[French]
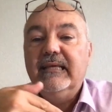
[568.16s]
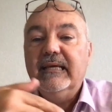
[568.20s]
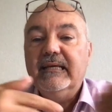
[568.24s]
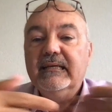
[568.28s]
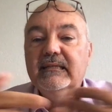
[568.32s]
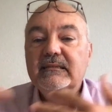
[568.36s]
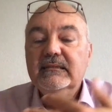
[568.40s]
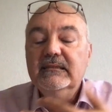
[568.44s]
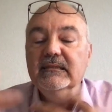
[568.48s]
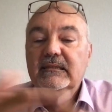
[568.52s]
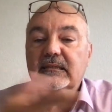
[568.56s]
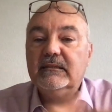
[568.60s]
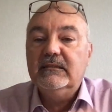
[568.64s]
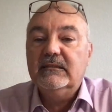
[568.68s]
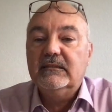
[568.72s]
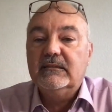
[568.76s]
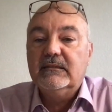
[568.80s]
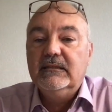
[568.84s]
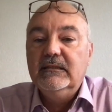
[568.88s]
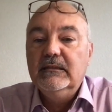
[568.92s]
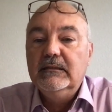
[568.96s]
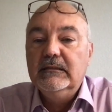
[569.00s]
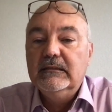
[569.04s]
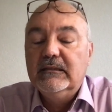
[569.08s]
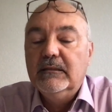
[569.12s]
techniques
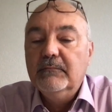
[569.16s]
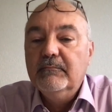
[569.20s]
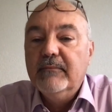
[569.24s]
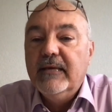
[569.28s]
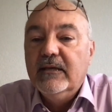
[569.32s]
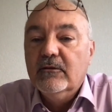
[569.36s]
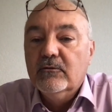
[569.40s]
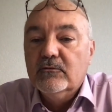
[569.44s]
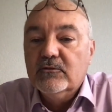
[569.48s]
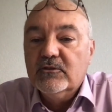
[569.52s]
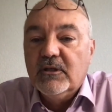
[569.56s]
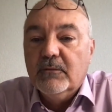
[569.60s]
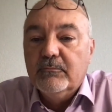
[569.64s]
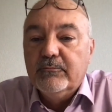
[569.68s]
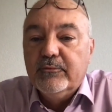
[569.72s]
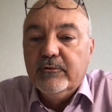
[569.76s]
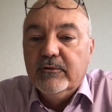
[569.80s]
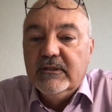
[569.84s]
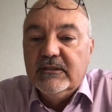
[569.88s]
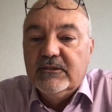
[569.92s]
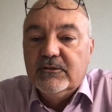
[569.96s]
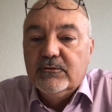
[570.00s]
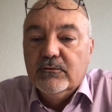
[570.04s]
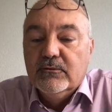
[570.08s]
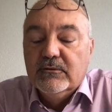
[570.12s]
qui, mélangent un peu
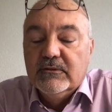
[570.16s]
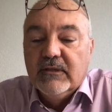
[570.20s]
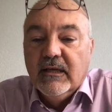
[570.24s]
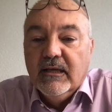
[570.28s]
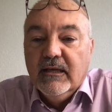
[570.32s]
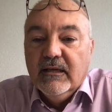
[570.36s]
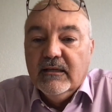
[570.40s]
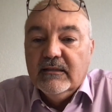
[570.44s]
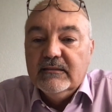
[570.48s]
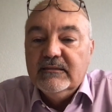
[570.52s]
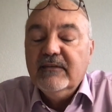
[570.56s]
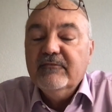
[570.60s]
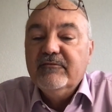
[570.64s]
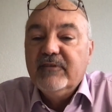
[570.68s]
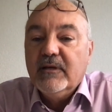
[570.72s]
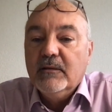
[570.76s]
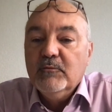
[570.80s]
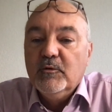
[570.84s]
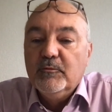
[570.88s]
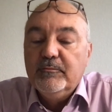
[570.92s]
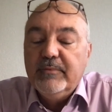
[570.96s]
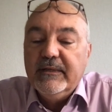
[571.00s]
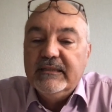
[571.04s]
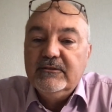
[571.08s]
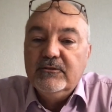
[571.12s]
les choses, c'est
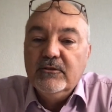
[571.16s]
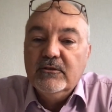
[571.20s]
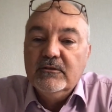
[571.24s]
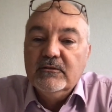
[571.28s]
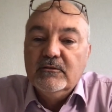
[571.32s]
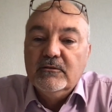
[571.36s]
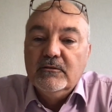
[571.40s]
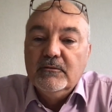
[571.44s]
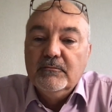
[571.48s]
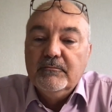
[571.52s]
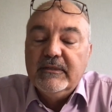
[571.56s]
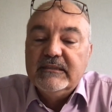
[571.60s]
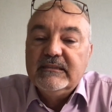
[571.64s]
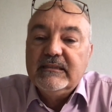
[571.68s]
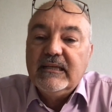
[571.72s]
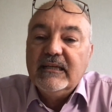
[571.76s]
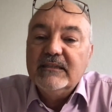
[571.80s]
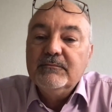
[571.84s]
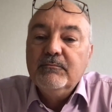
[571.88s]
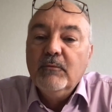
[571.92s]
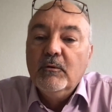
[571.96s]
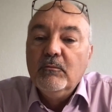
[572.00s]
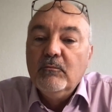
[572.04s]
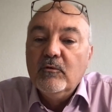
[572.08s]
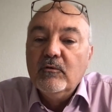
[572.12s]
vraiment passionnant. Parce qu'à
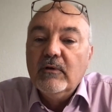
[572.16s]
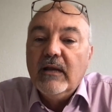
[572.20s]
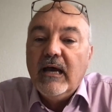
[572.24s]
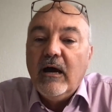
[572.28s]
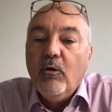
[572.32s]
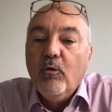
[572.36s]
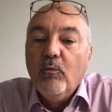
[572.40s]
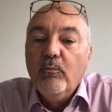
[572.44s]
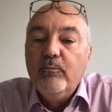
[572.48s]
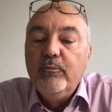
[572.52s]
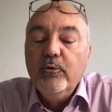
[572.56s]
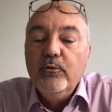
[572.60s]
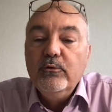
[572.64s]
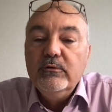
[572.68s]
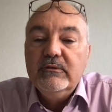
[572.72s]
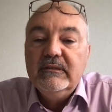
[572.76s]
ce moment-là, on peut